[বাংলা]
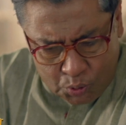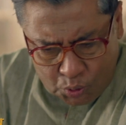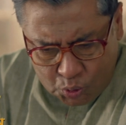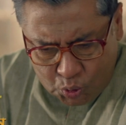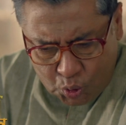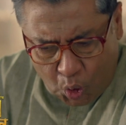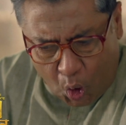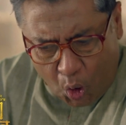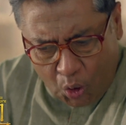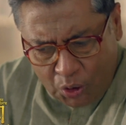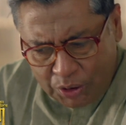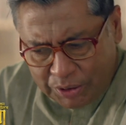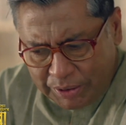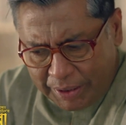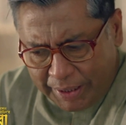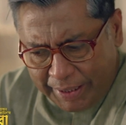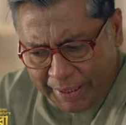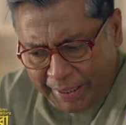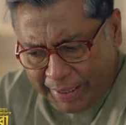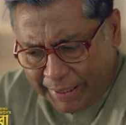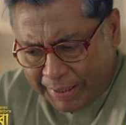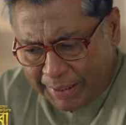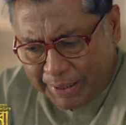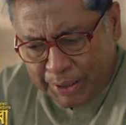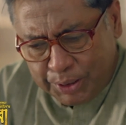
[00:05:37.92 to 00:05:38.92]
সংসারে
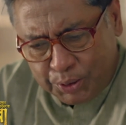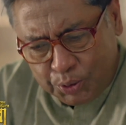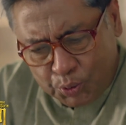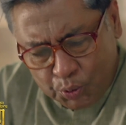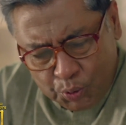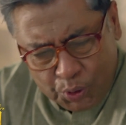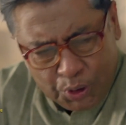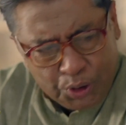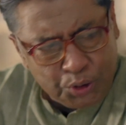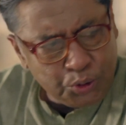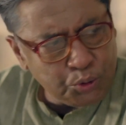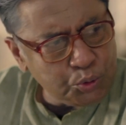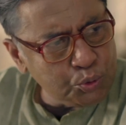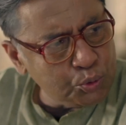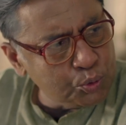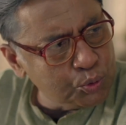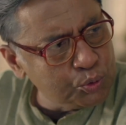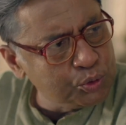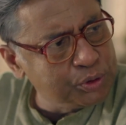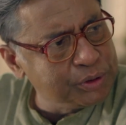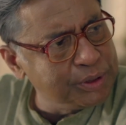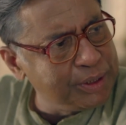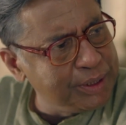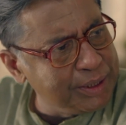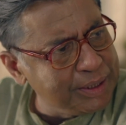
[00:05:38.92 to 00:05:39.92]
কিছু কিছু
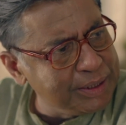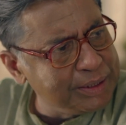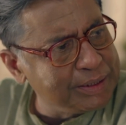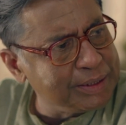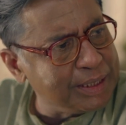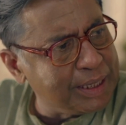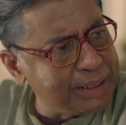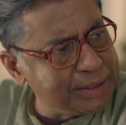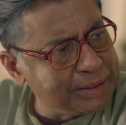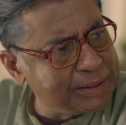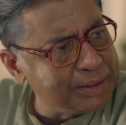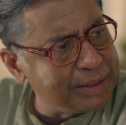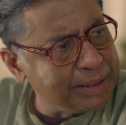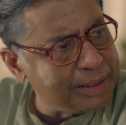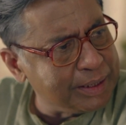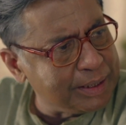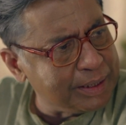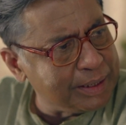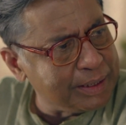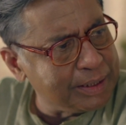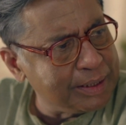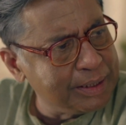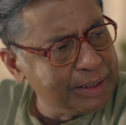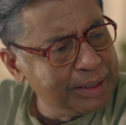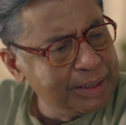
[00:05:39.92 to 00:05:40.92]
জিনিস আছে
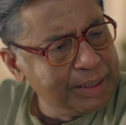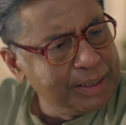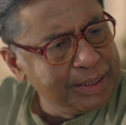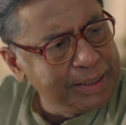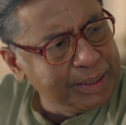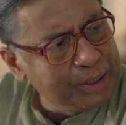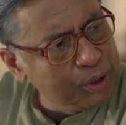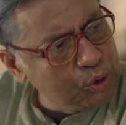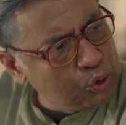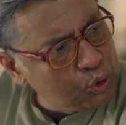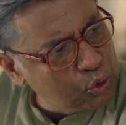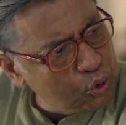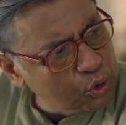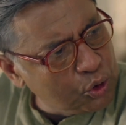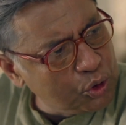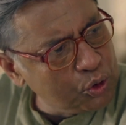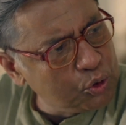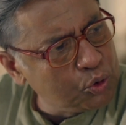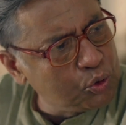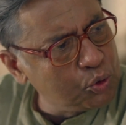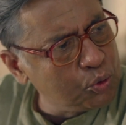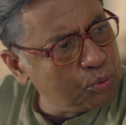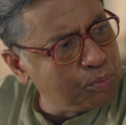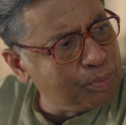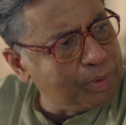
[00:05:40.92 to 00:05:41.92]
কিছু
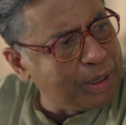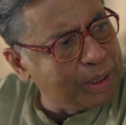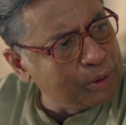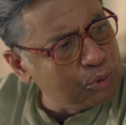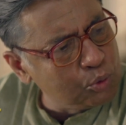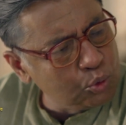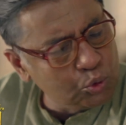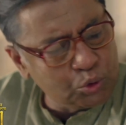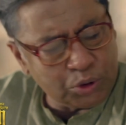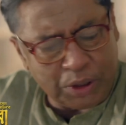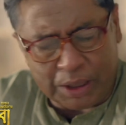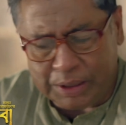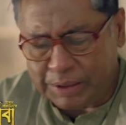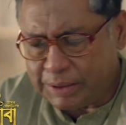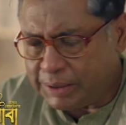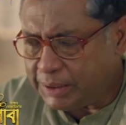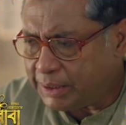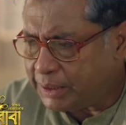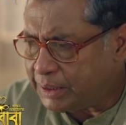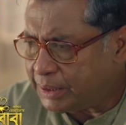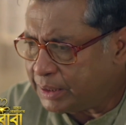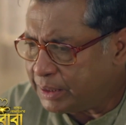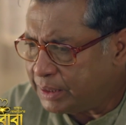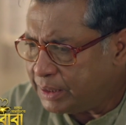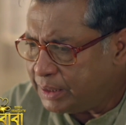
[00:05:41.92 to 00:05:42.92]
কিছু মানুষ আছে
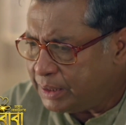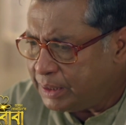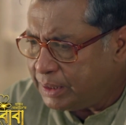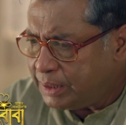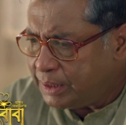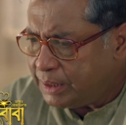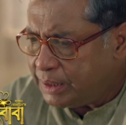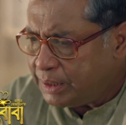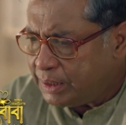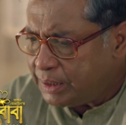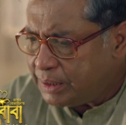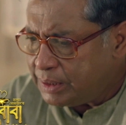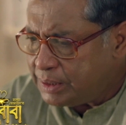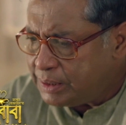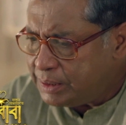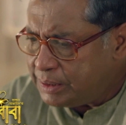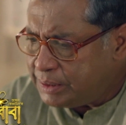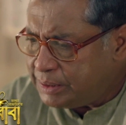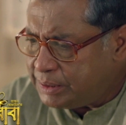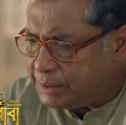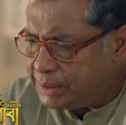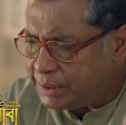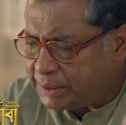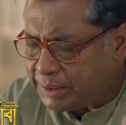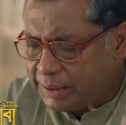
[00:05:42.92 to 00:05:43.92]

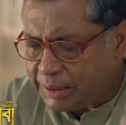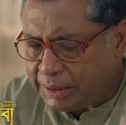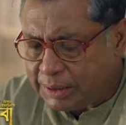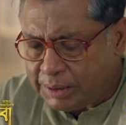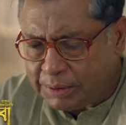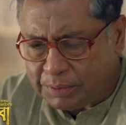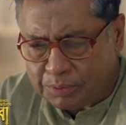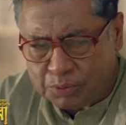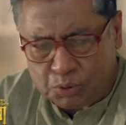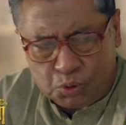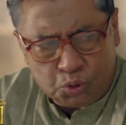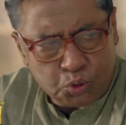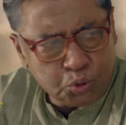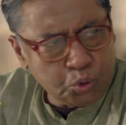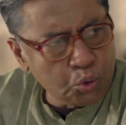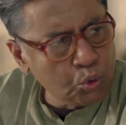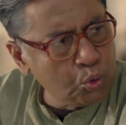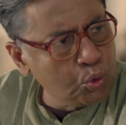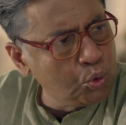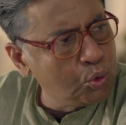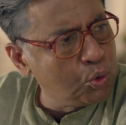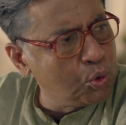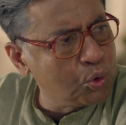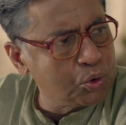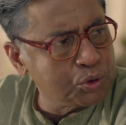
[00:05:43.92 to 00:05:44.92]
যেটা
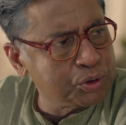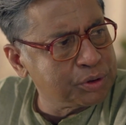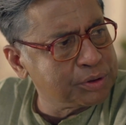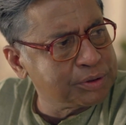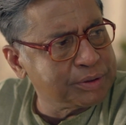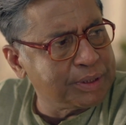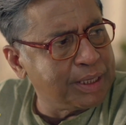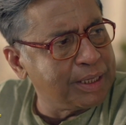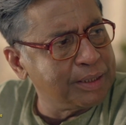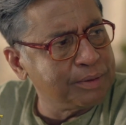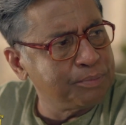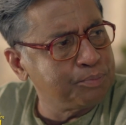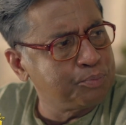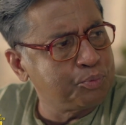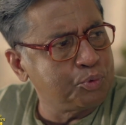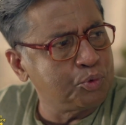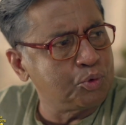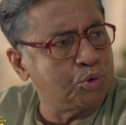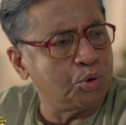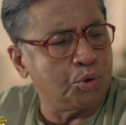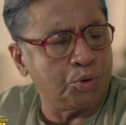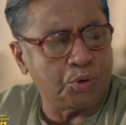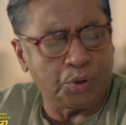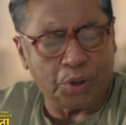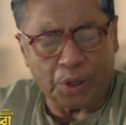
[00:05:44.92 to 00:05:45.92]
শূন্য স্থান
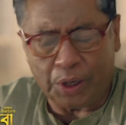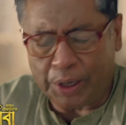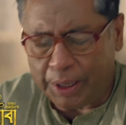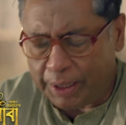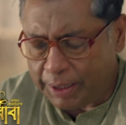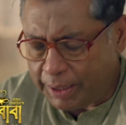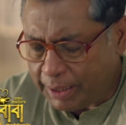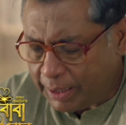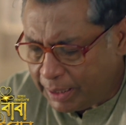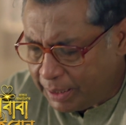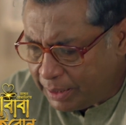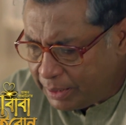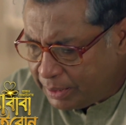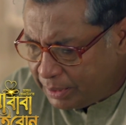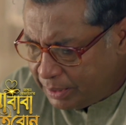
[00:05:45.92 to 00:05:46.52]
পূরণ হয় না